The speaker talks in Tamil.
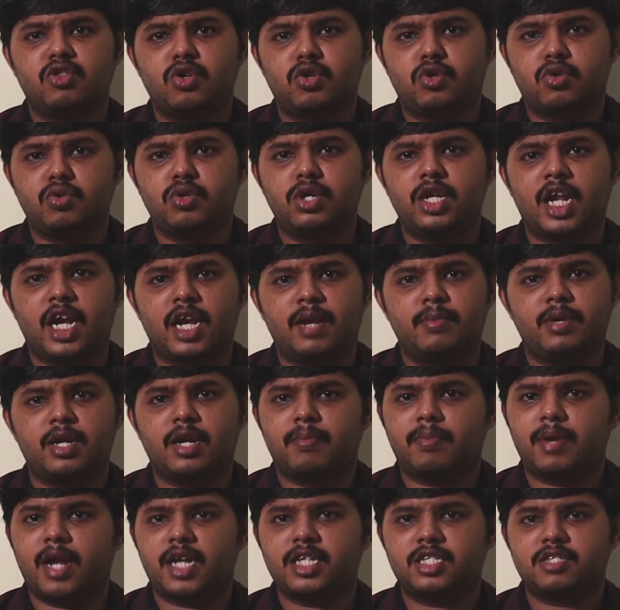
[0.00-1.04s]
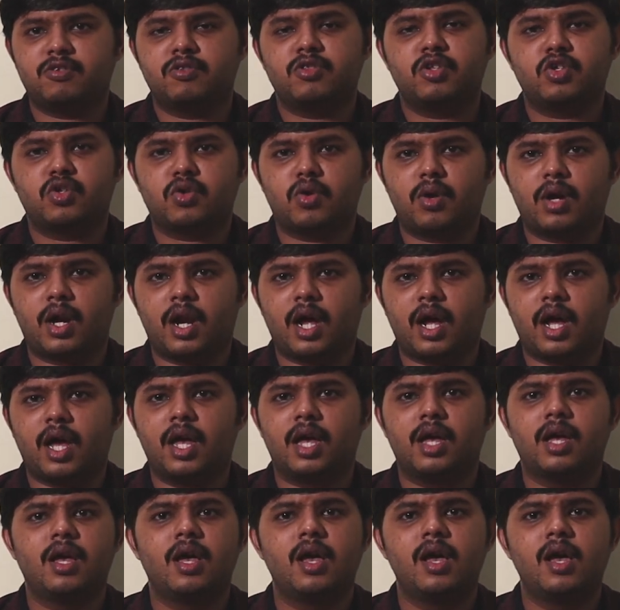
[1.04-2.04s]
வந்து டூலி அன்லிமிடெட் பிளான்ஸ் வந்து சொல்கிறாங்க